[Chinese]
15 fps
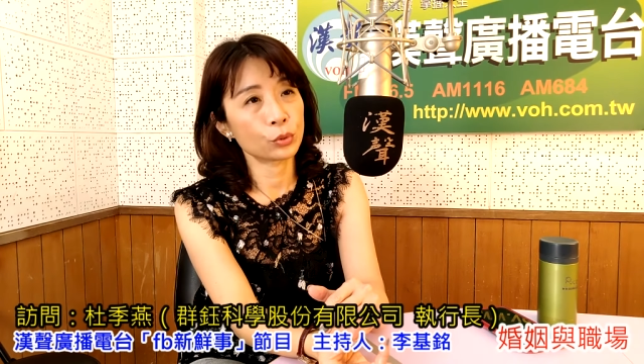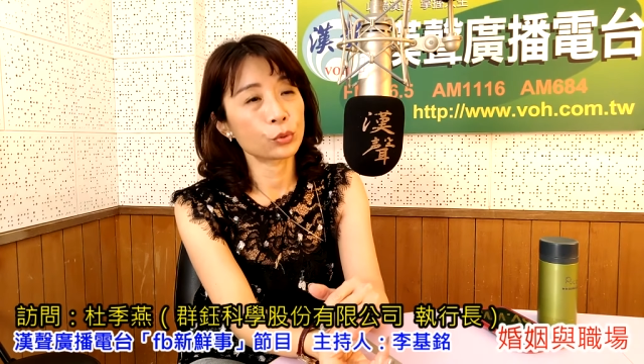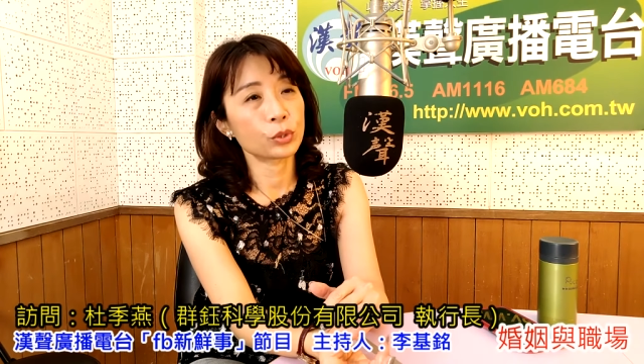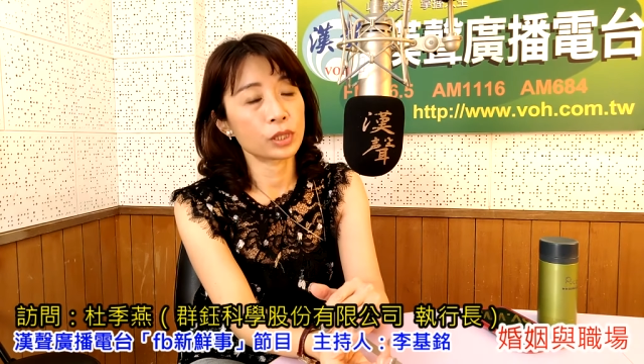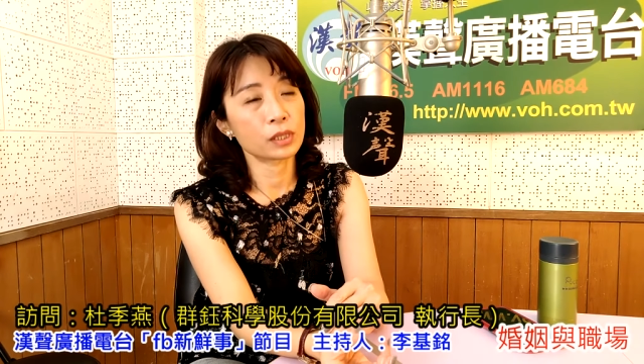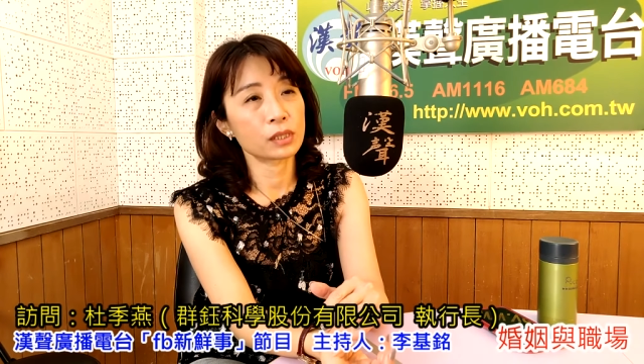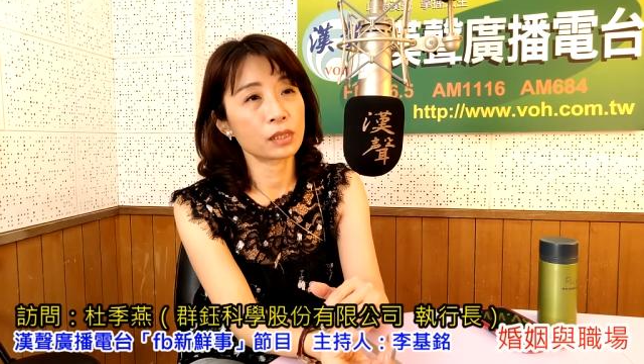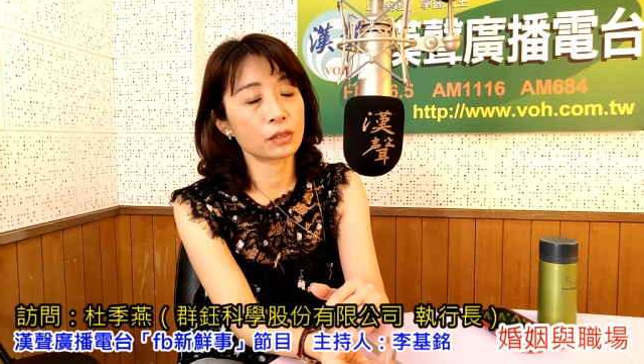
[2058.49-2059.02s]
所
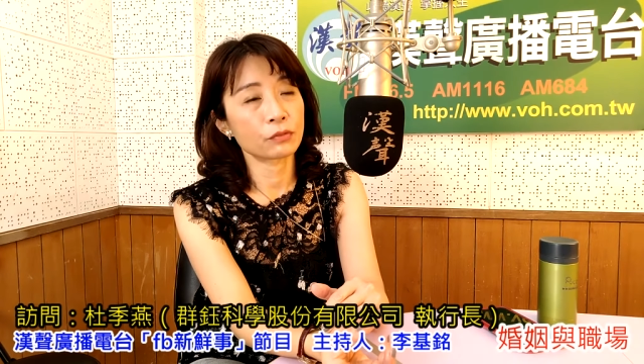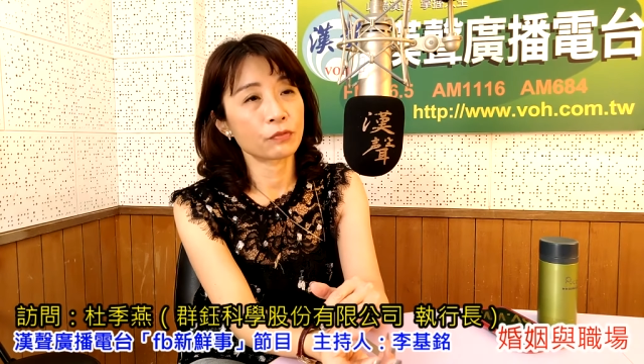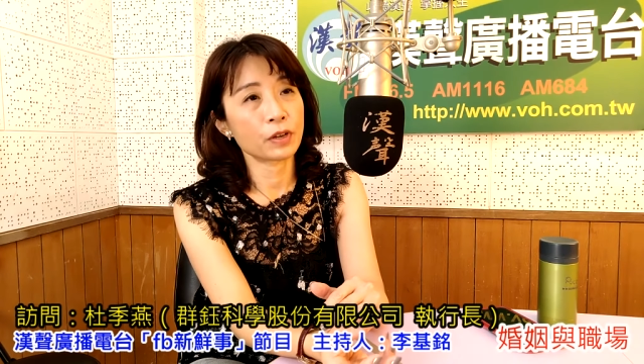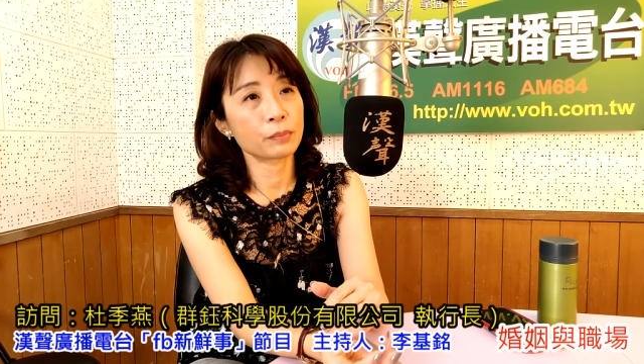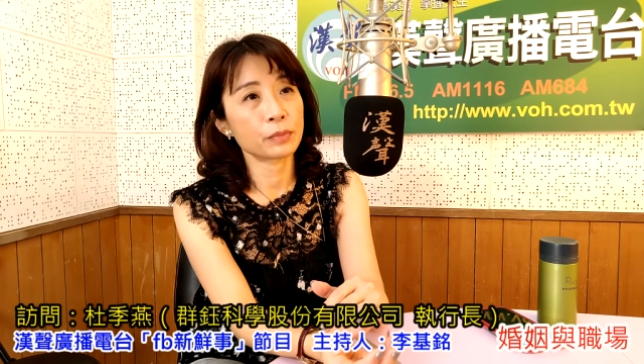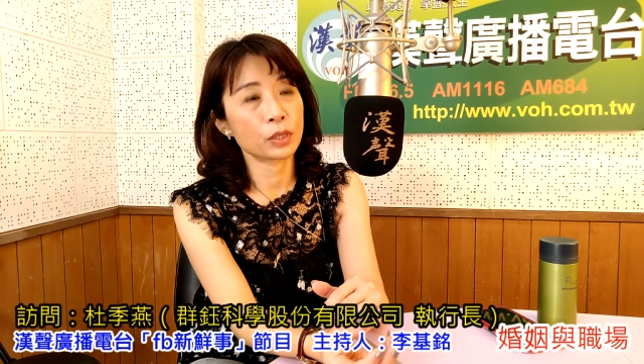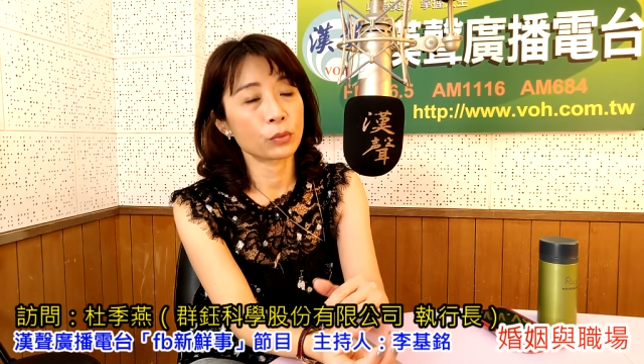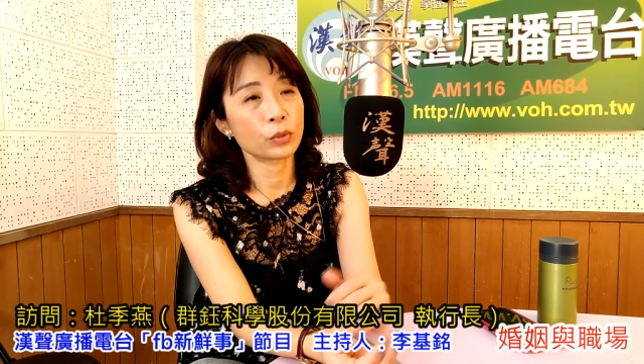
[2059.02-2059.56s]
以这个
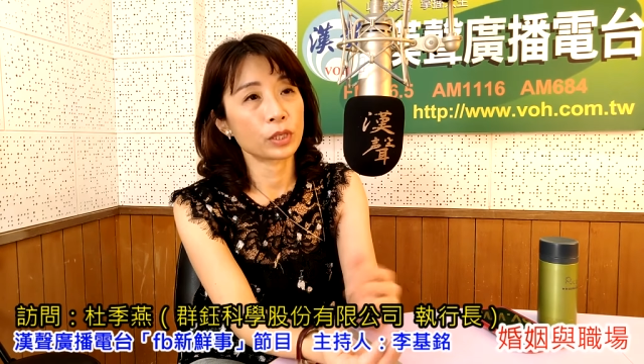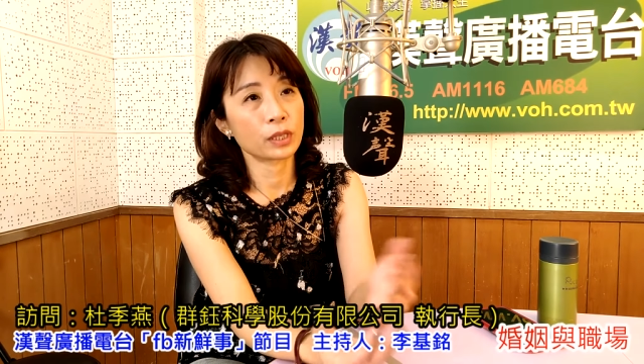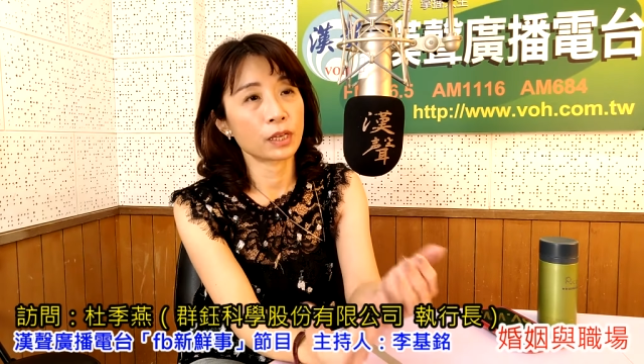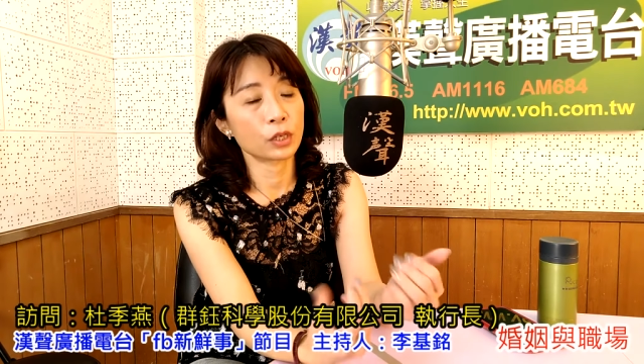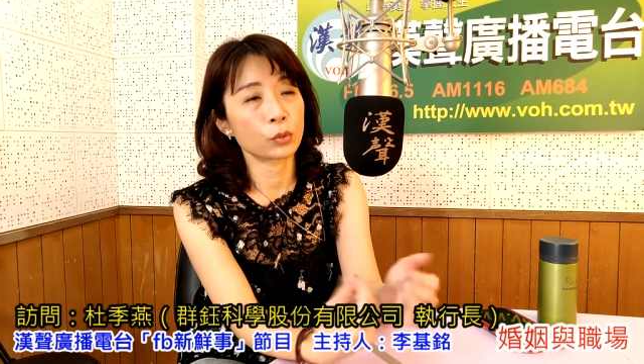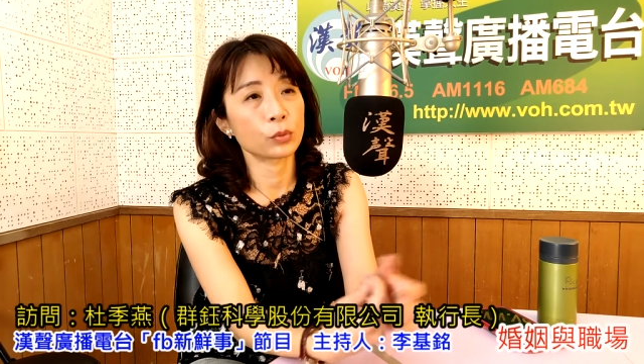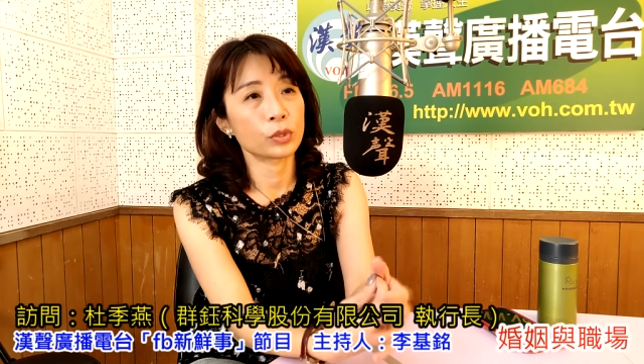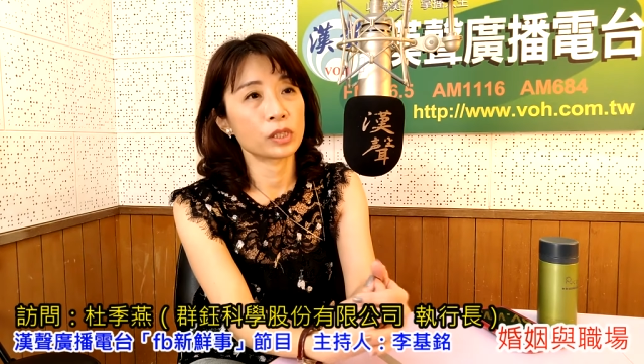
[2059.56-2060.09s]
方面会带
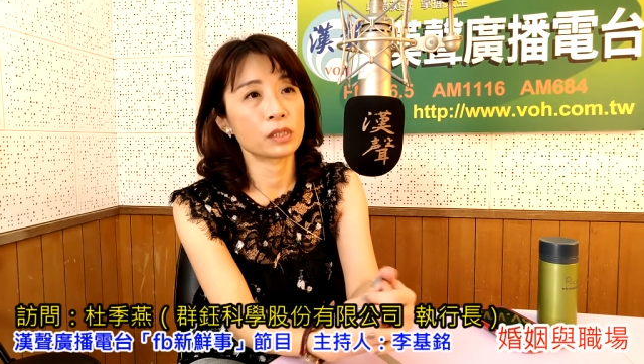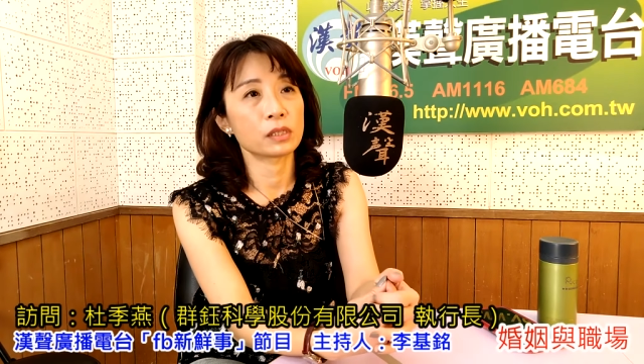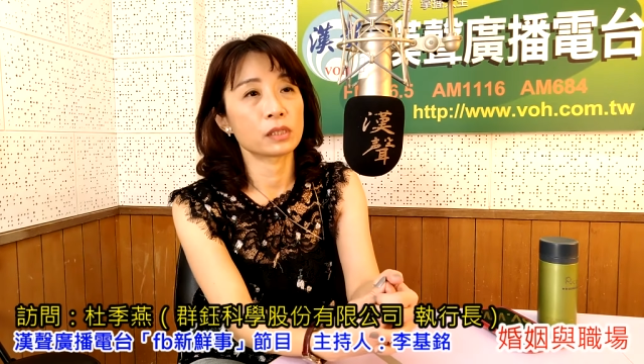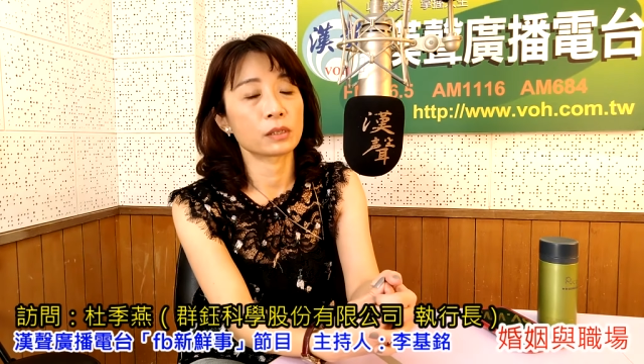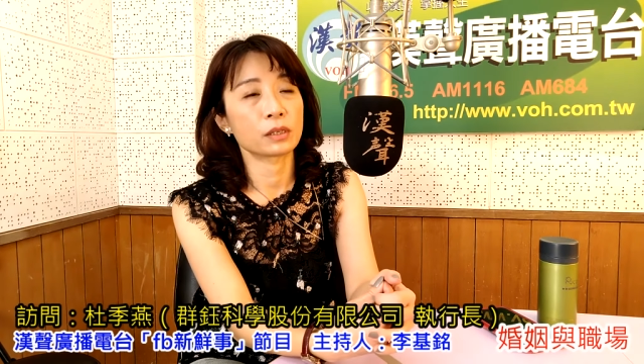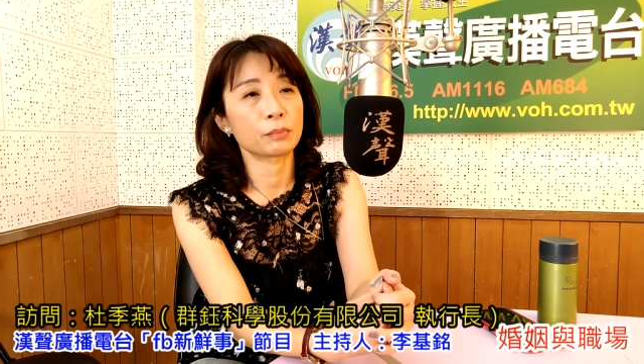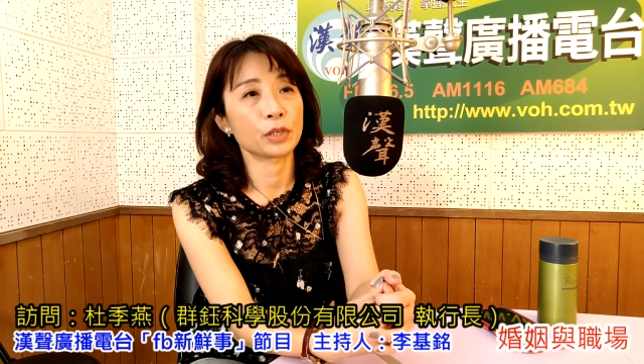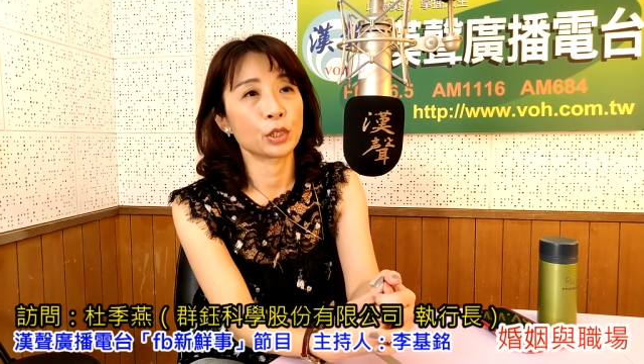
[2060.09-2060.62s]
给我一些这
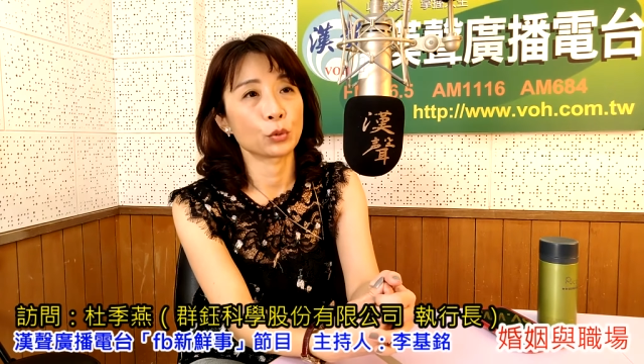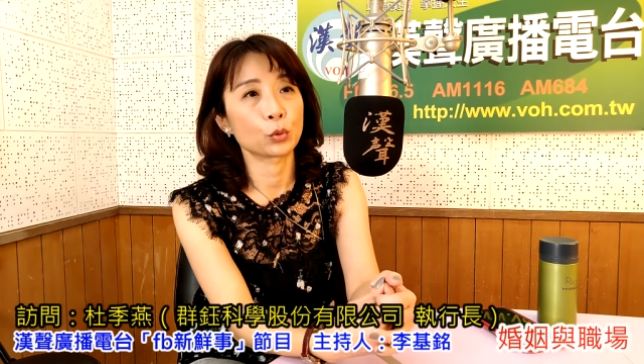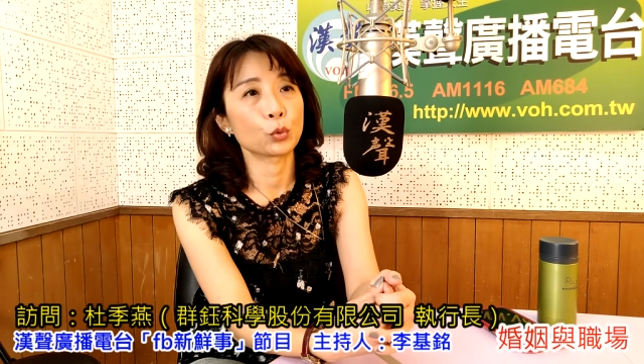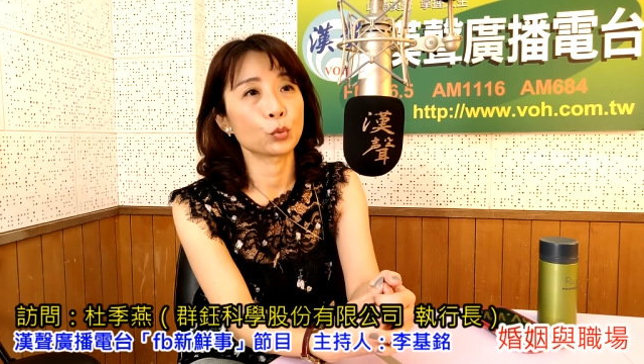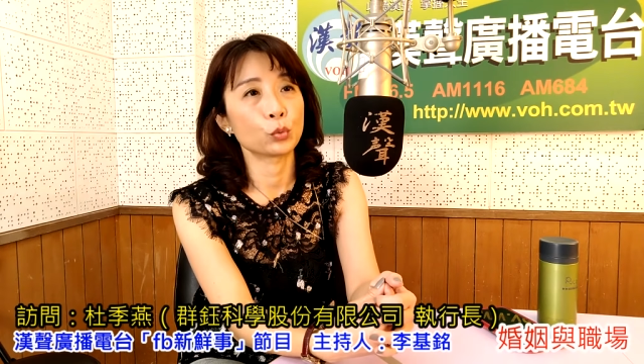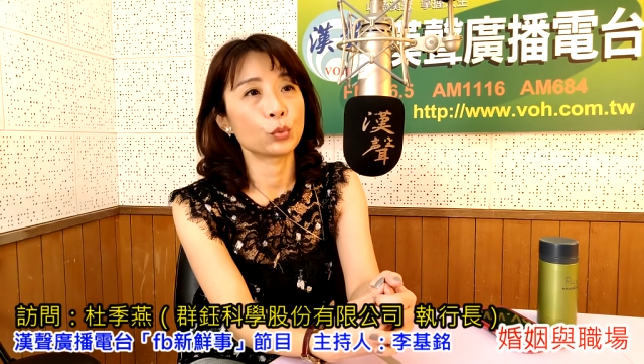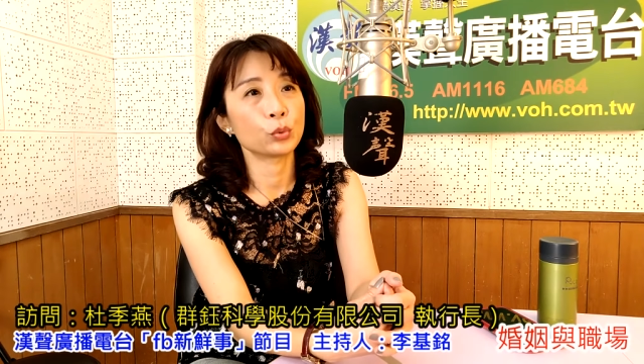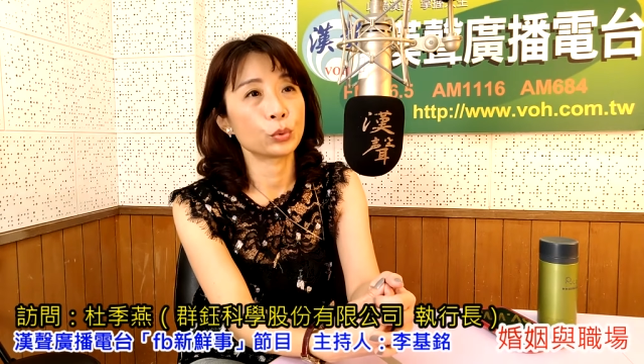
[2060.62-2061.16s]
个评估。